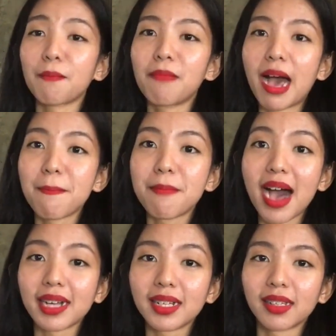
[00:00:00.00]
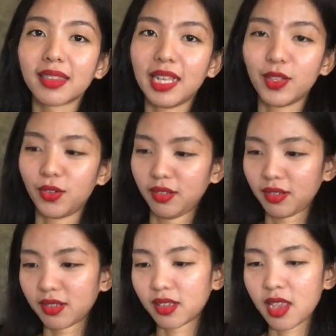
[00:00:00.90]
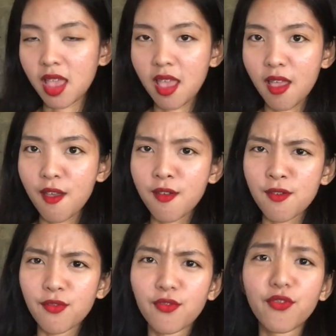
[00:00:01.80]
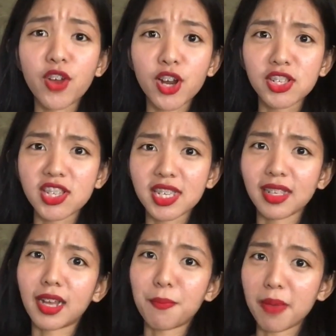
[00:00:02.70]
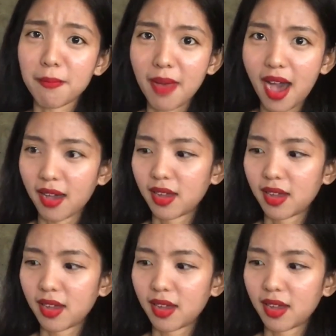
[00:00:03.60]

Nagbabagang tanong. Virgin ka pa ba?